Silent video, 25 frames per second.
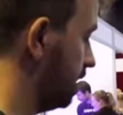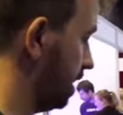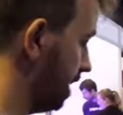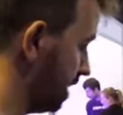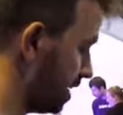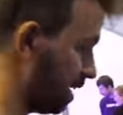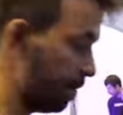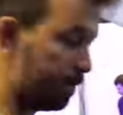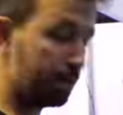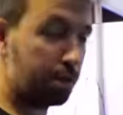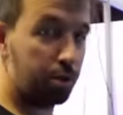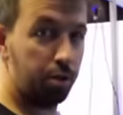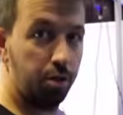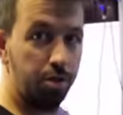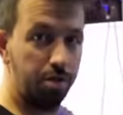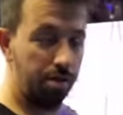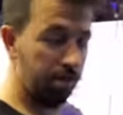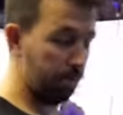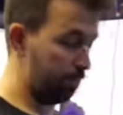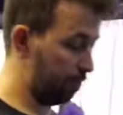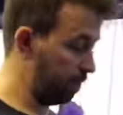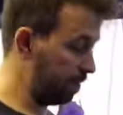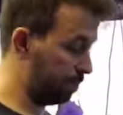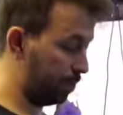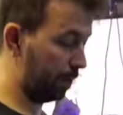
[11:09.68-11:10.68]
Ich habe jetzt schon
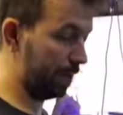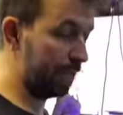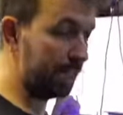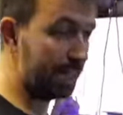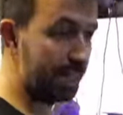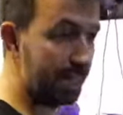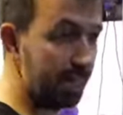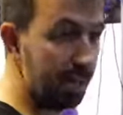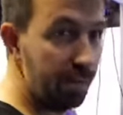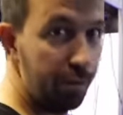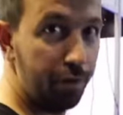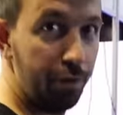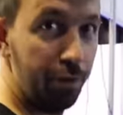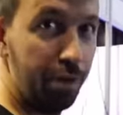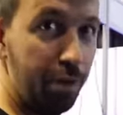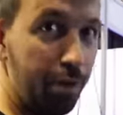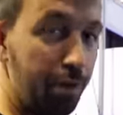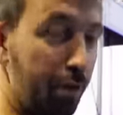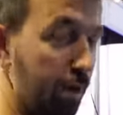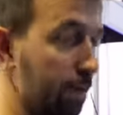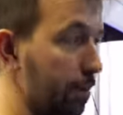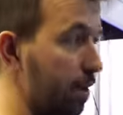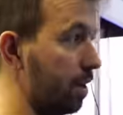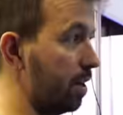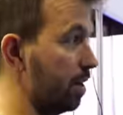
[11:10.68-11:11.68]
Mitbringsel für die
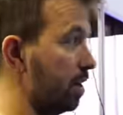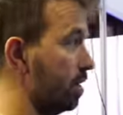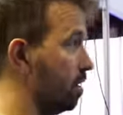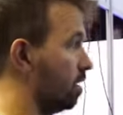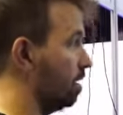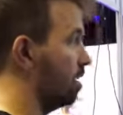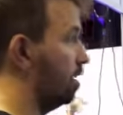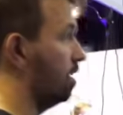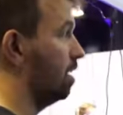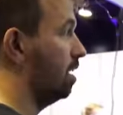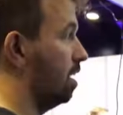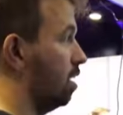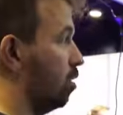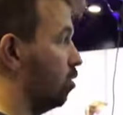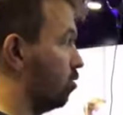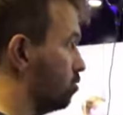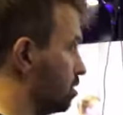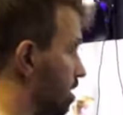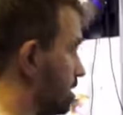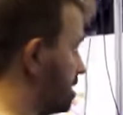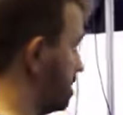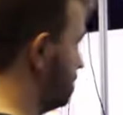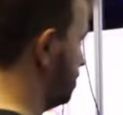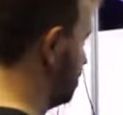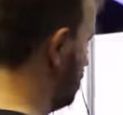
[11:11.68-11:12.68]
Family. Und
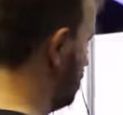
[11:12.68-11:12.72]
jetzt sind